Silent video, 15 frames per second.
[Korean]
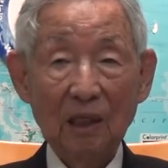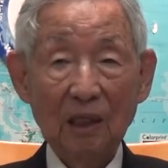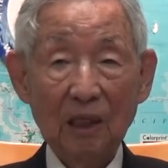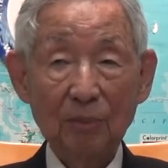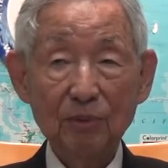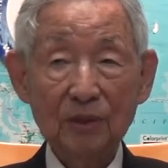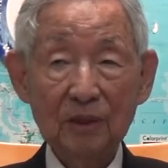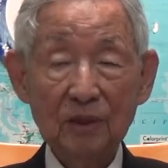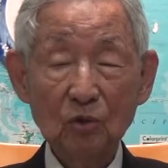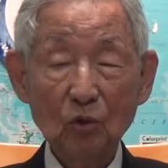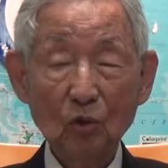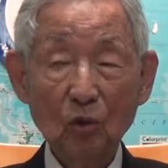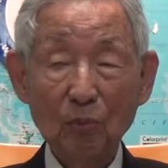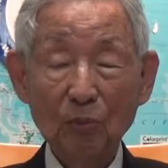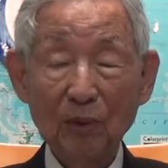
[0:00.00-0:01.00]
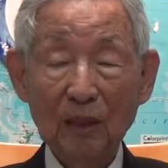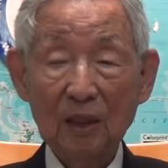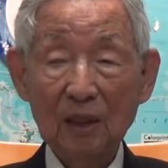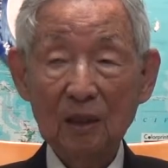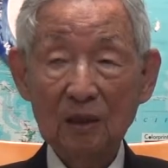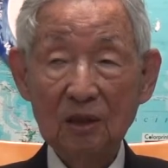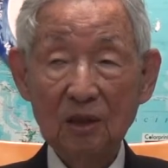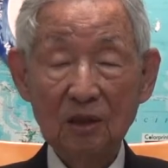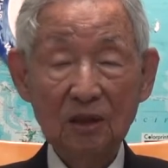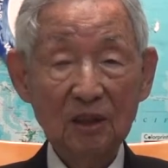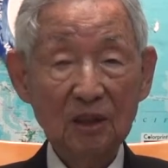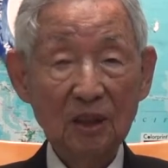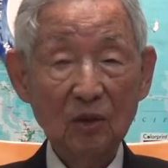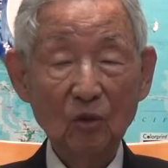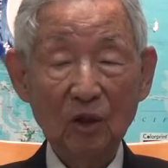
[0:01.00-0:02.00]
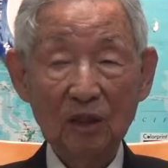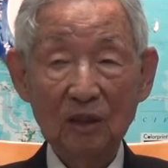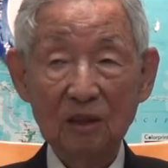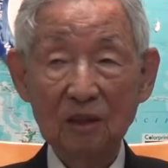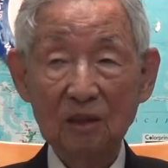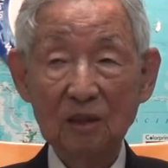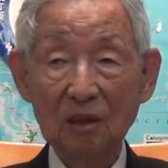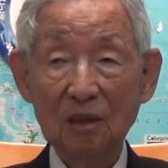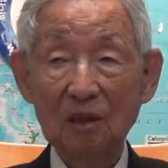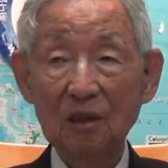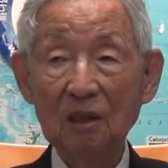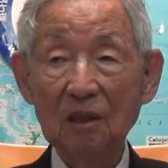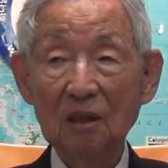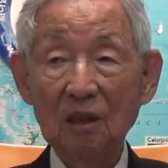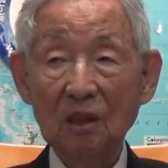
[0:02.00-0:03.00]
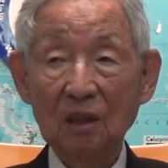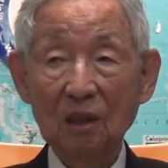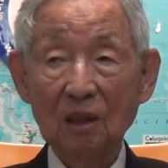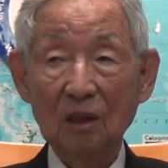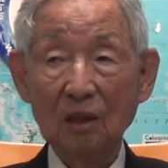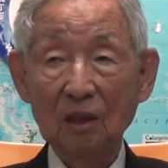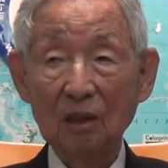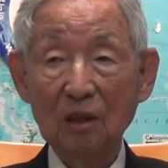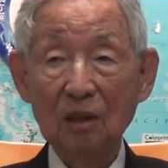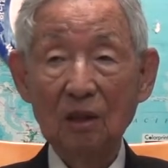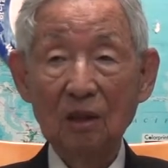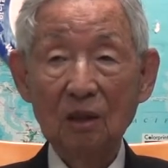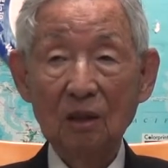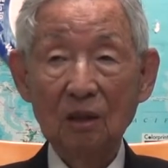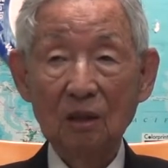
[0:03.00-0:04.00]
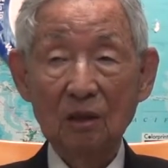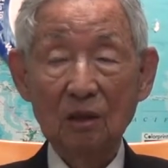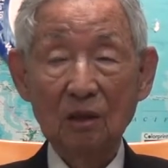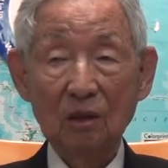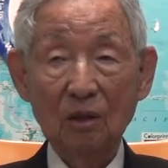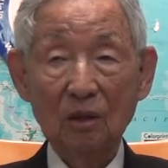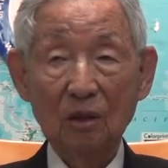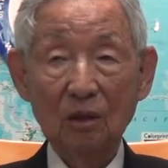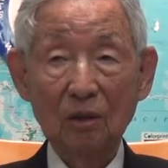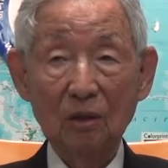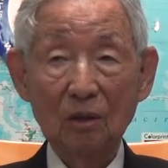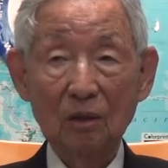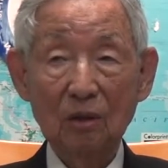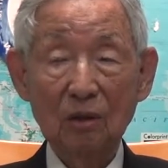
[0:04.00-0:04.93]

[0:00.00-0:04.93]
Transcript: 에피스코팔 처치라고 하는 것을 어, 어,